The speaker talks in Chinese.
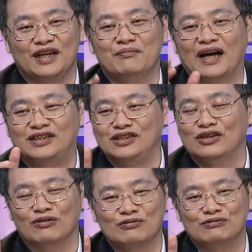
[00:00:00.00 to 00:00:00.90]
你买金
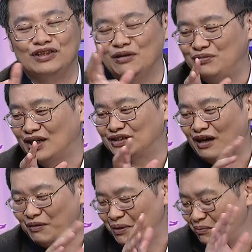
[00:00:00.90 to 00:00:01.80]
融股跌比较
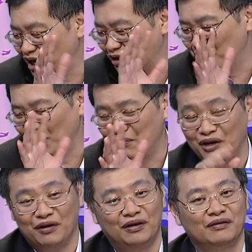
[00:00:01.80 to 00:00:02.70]
少，没没有没有
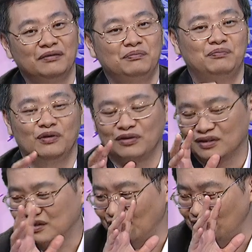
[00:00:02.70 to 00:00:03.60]
没有，不
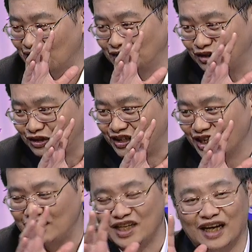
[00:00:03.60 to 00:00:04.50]
跟你讲
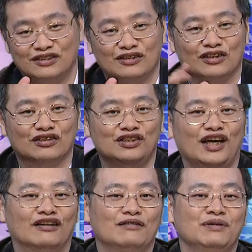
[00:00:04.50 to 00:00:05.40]
跌起来的时候也都是
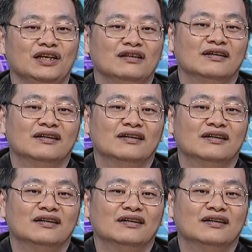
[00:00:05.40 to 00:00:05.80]
要人命，